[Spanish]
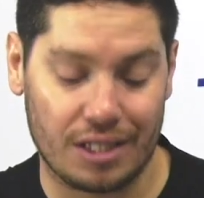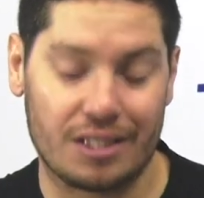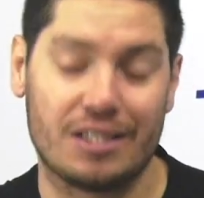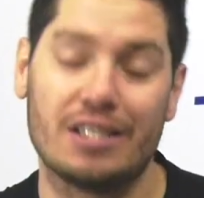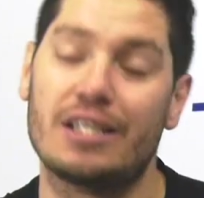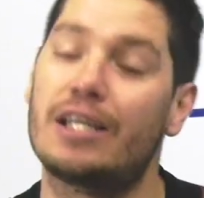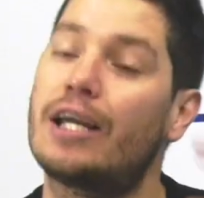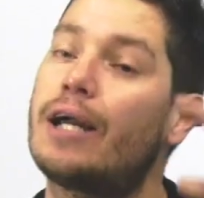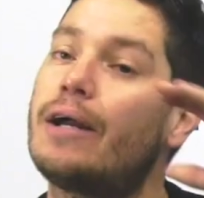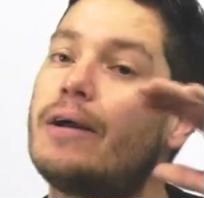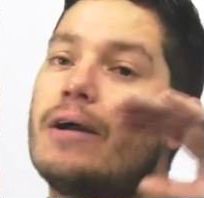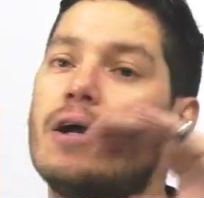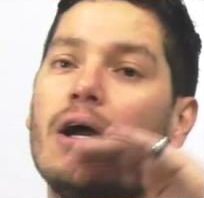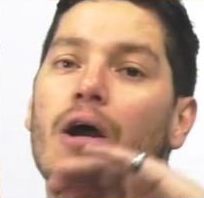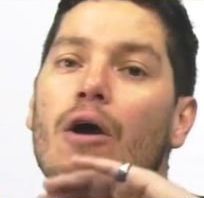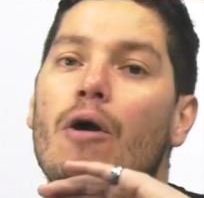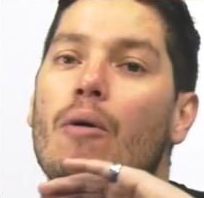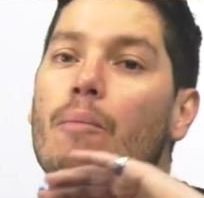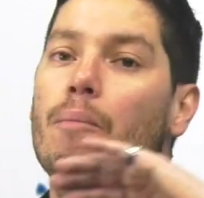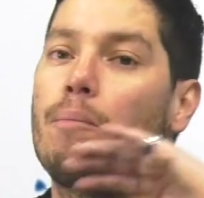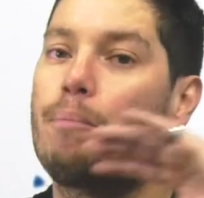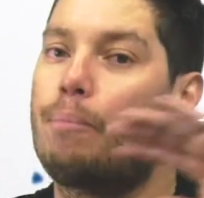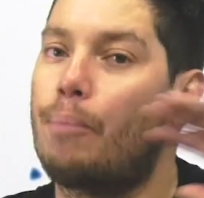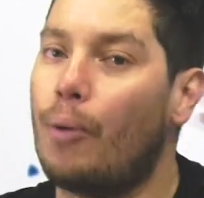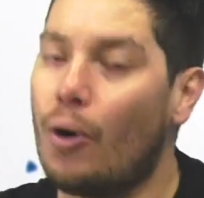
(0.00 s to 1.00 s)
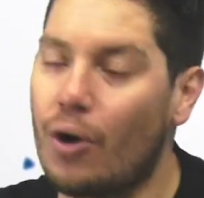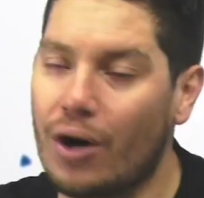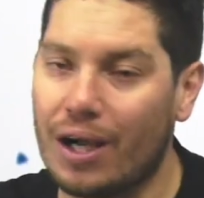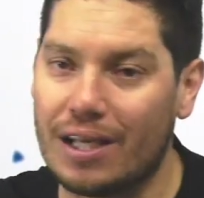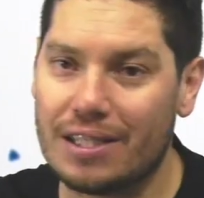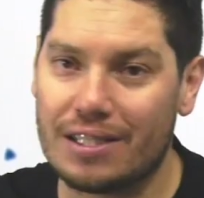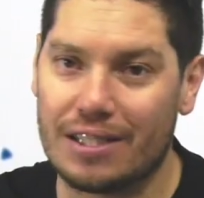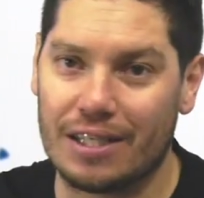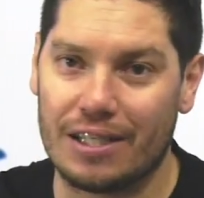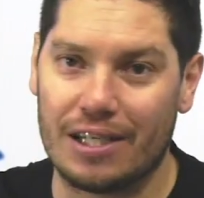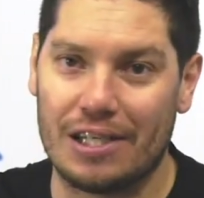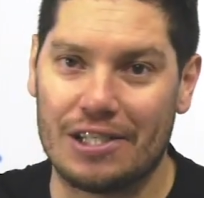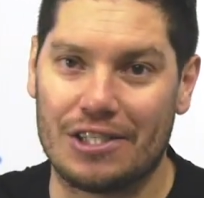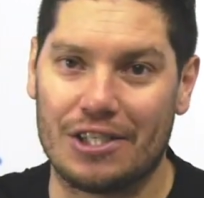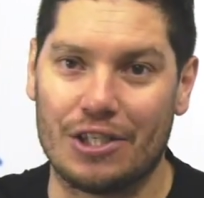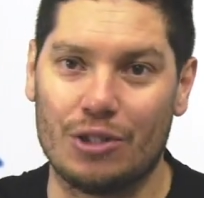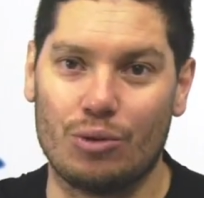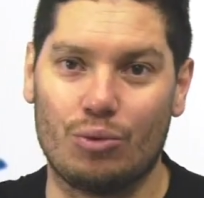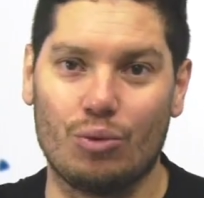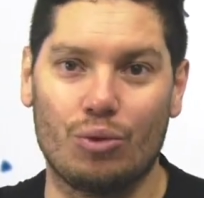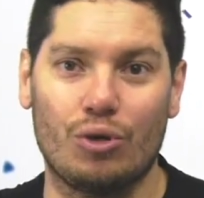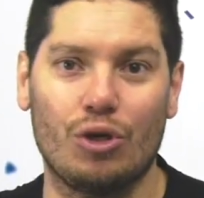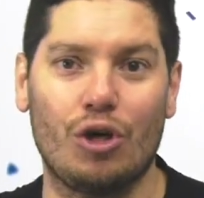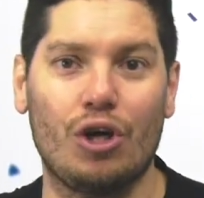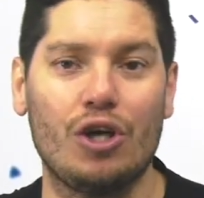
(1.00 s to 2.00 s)
Así que pónganse en el
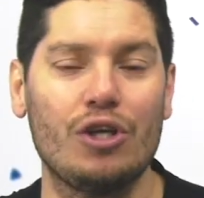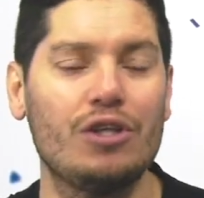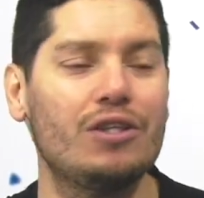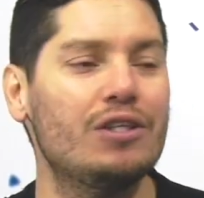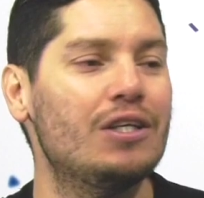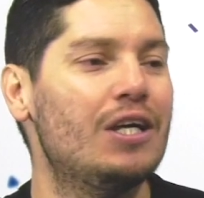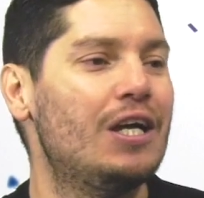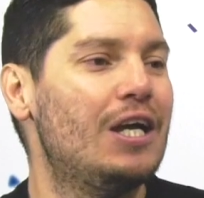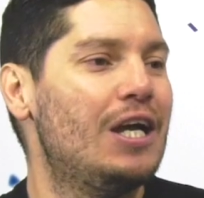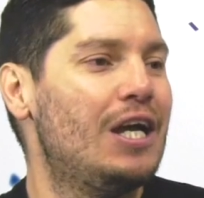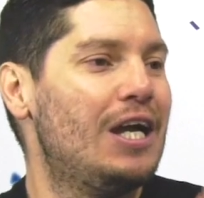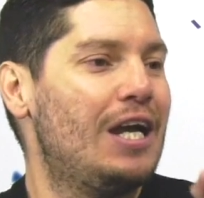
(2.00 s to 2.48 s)
cinturón,